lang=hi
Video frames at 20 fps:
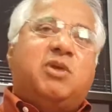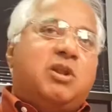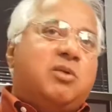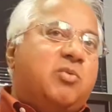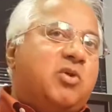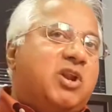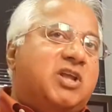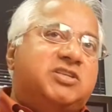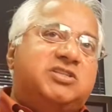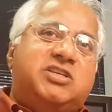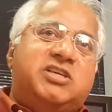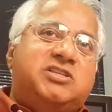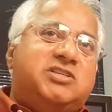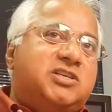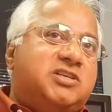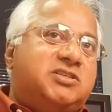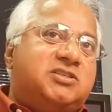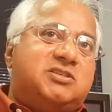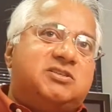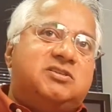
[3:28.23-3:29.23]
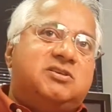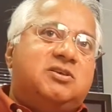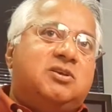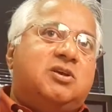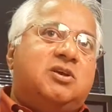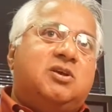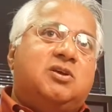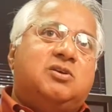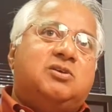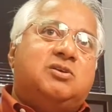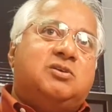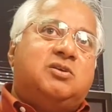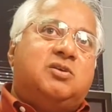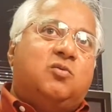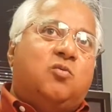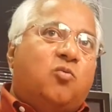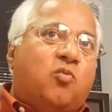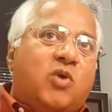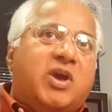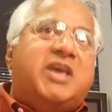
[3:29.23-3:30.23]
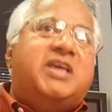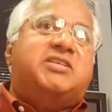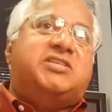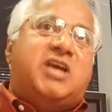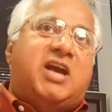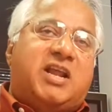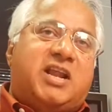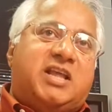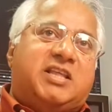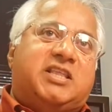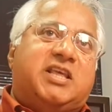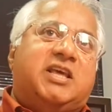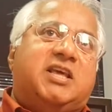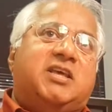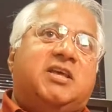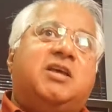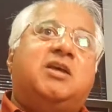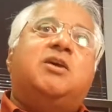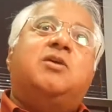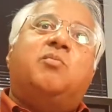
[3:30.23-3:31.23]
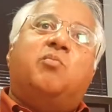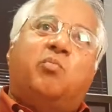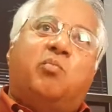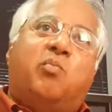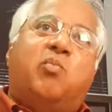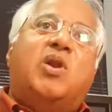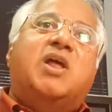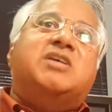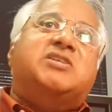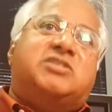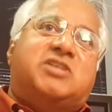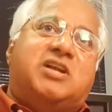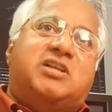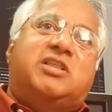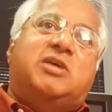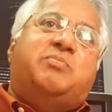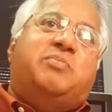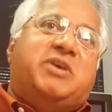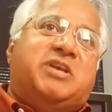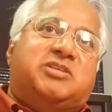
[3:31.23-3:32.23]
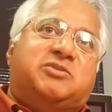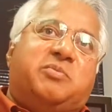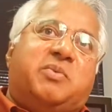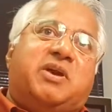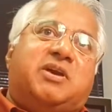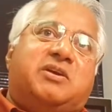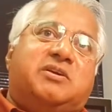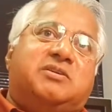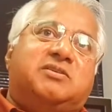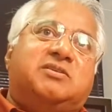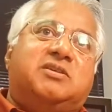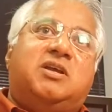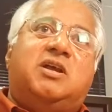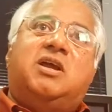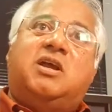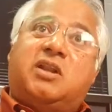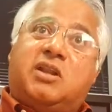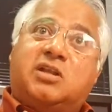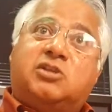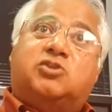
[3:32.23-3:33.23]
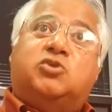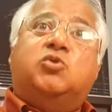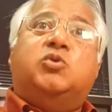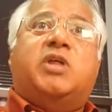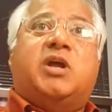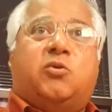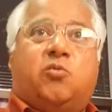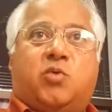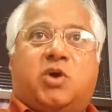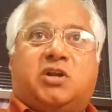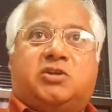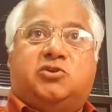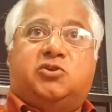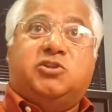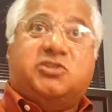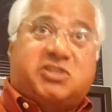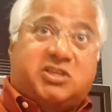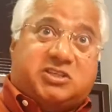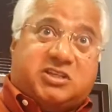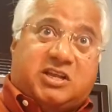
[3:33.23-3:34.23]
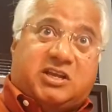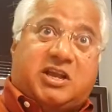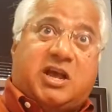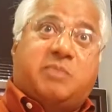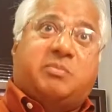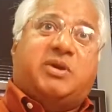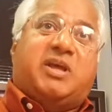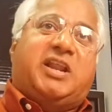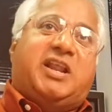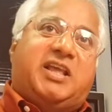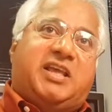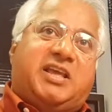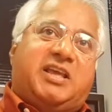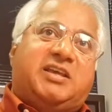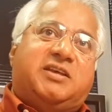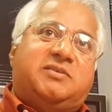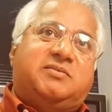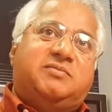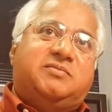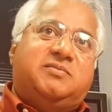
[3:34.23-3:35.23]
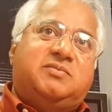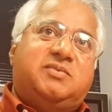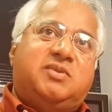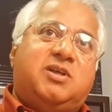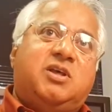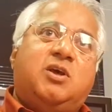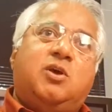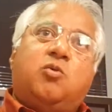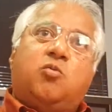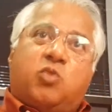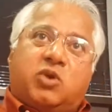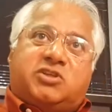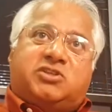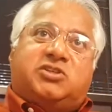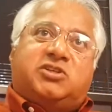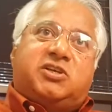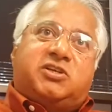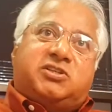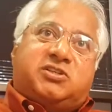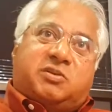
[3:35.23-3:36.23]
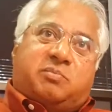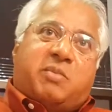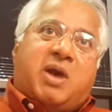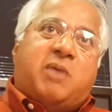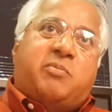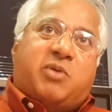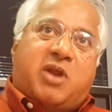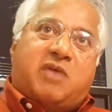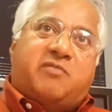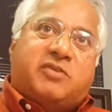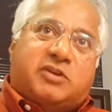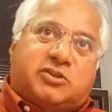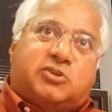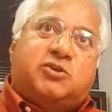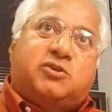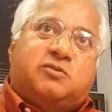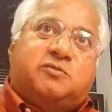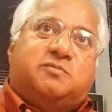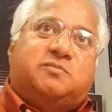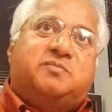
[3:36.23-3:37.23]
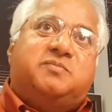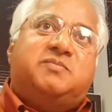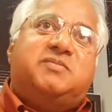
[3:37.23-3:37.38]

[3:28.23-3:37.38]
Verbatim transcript: मैंने बोला जीसस वही चाह रहे थे ब्लस्टर द पीस मेकर्स लेट्स डू दैट वर्क जीसस का काम करेंगे विच इज माई प्रॉफिट टू